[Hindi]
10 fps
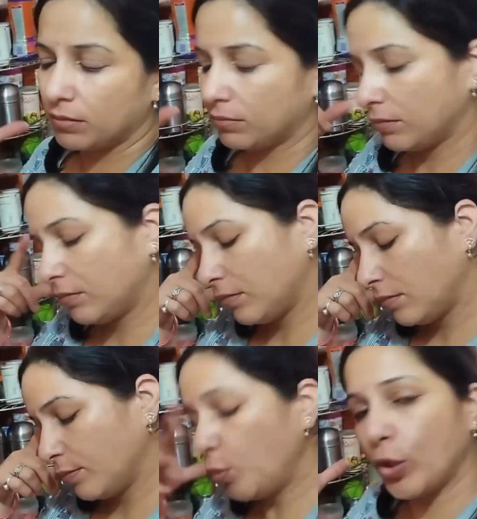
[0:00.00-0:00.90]

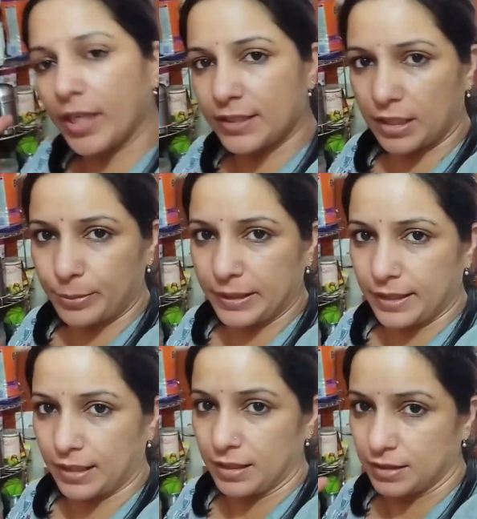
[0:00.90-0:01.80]
पूरी के साथ
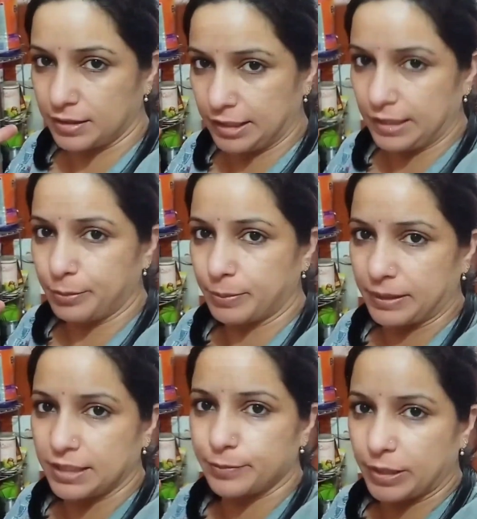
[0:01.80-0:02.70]
बनते हैं दिल्ली में
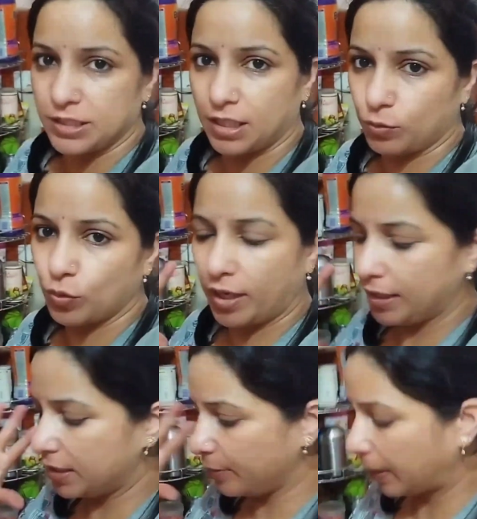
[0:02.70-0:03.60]
बनते हैं स्पेशली आलू अनिल